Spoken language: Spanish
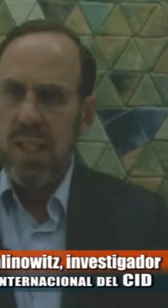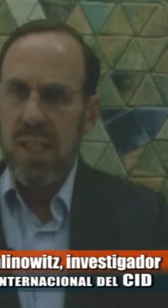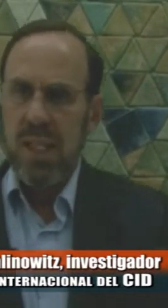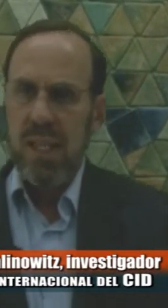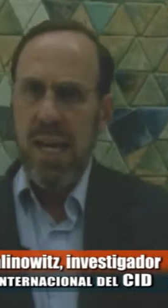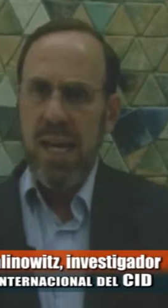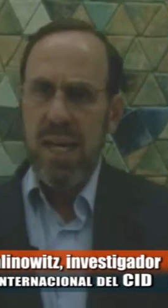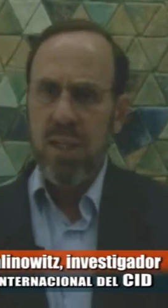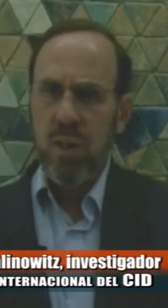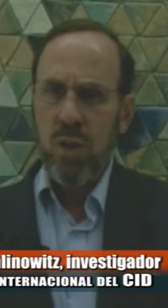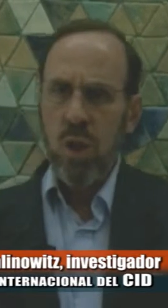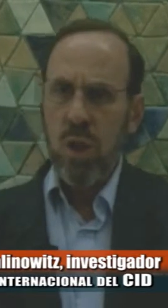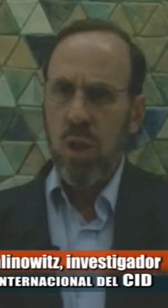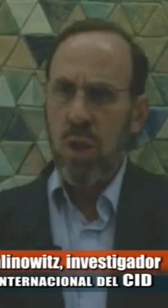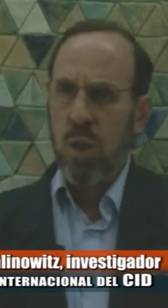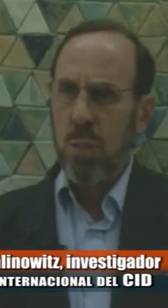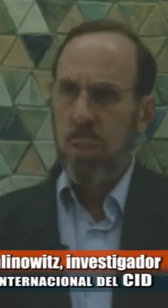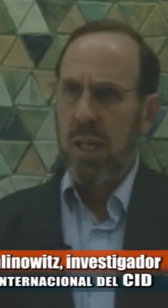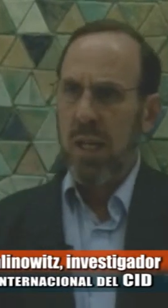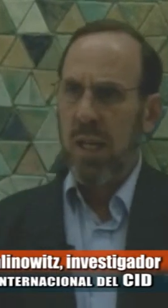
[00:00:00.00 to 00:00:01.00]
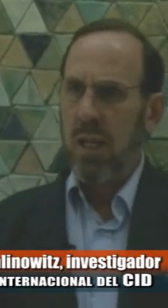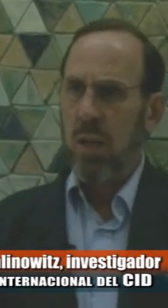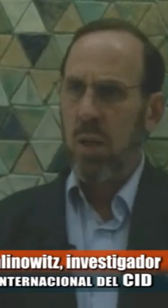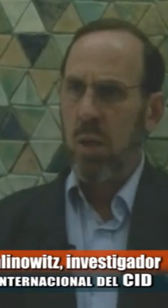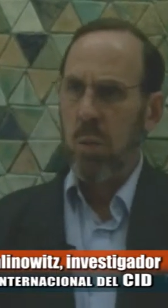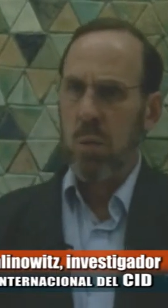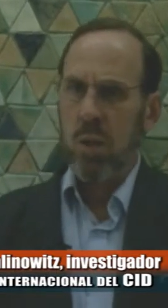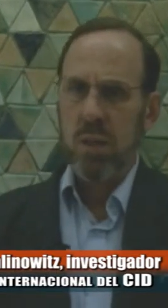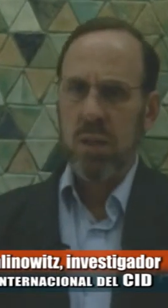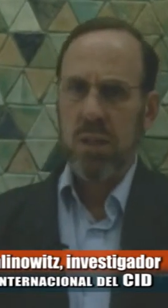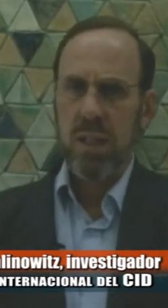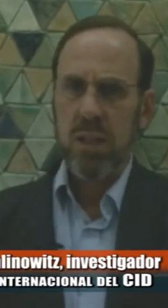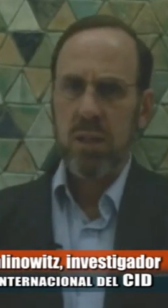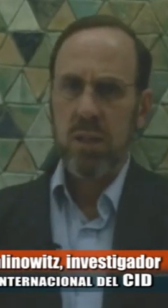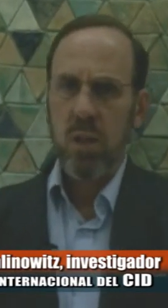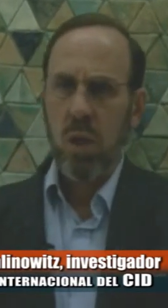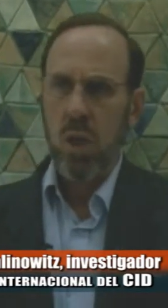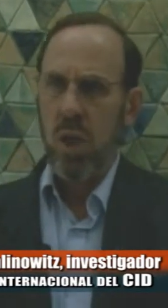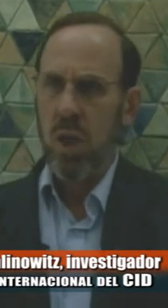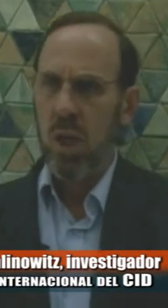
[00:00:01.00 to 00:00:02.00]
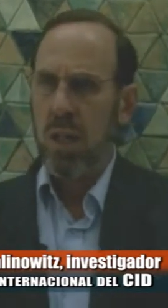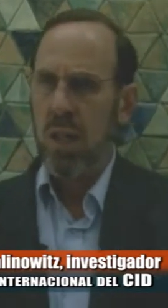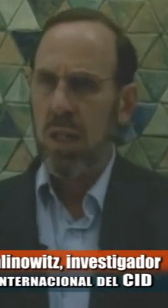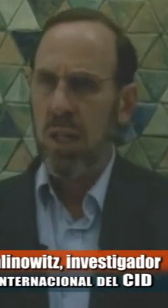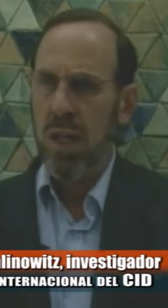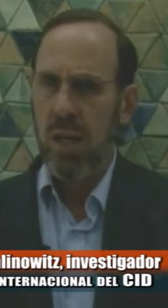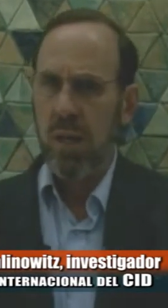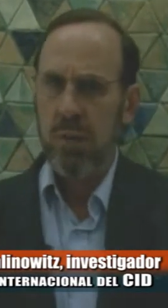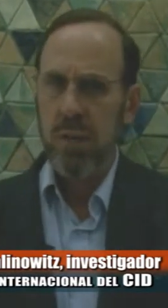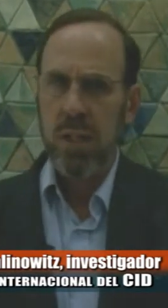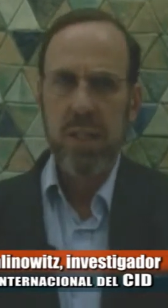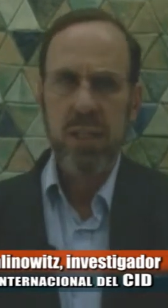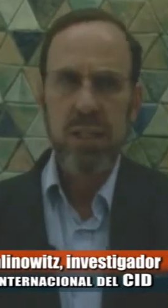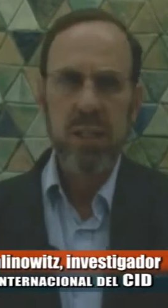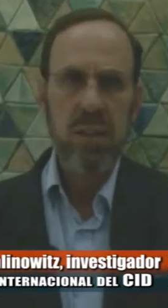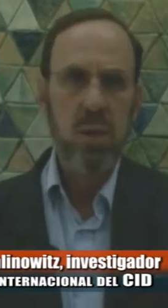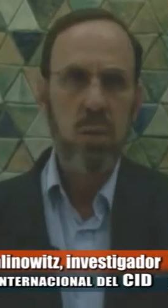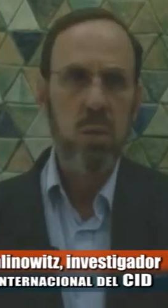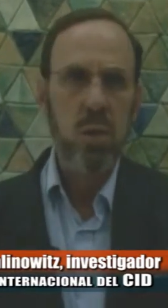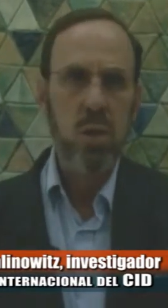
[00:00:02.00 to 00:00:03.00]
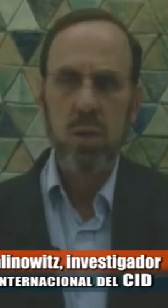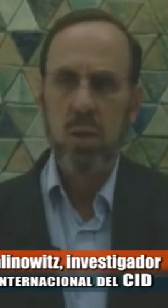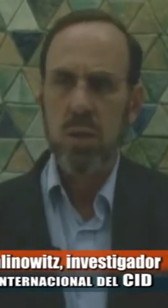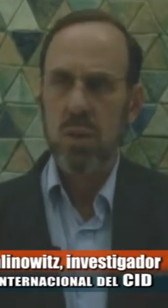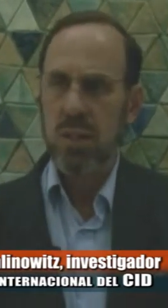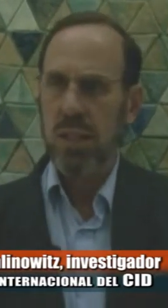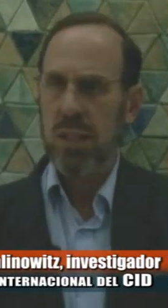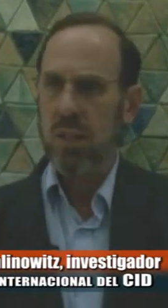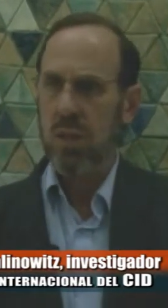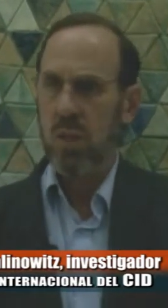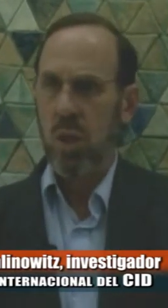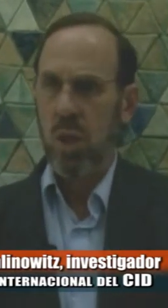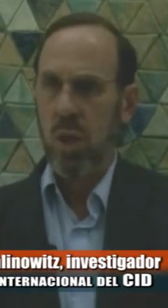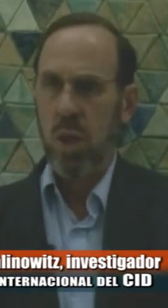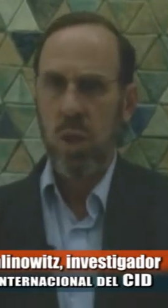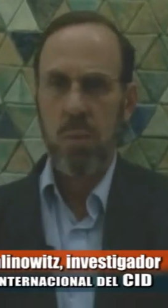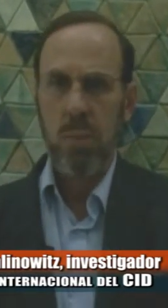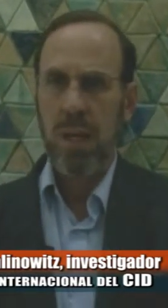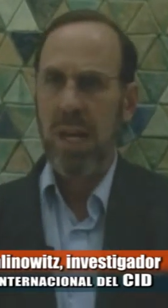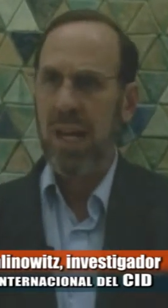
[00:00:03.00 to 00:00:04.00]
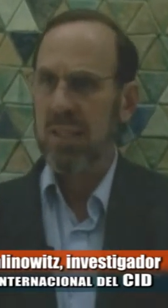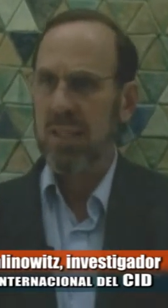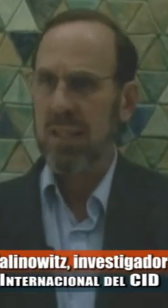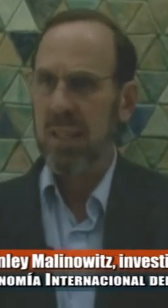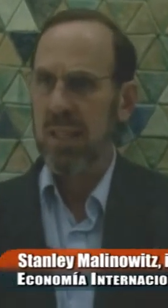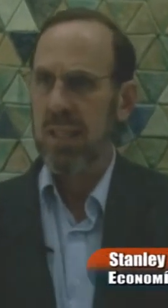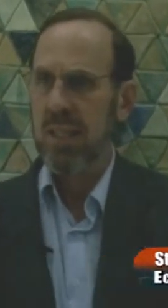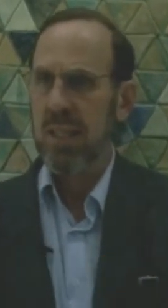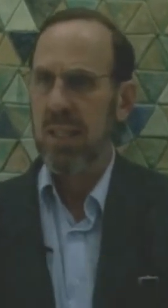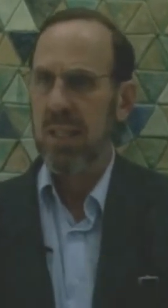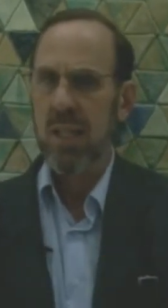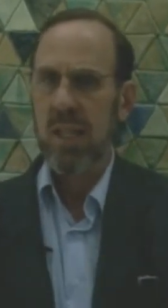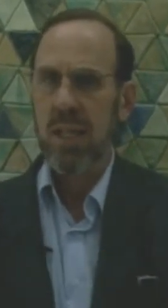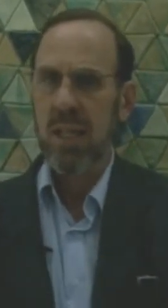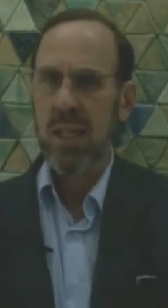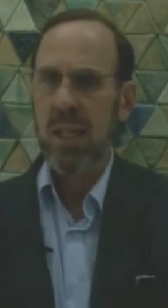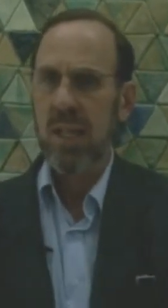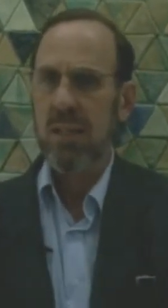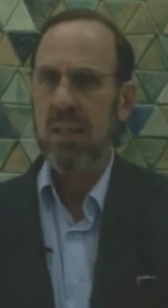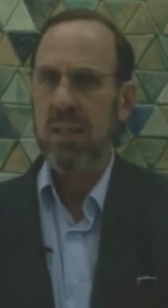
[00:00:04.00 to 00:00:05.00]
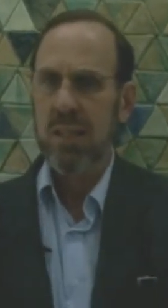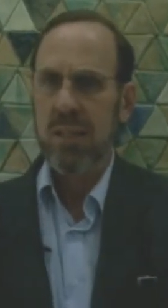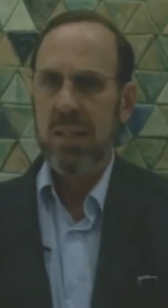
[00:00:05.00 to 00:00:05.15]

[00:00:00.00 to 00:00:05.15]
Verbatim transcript: en Colombia como sector clave, como sector base de la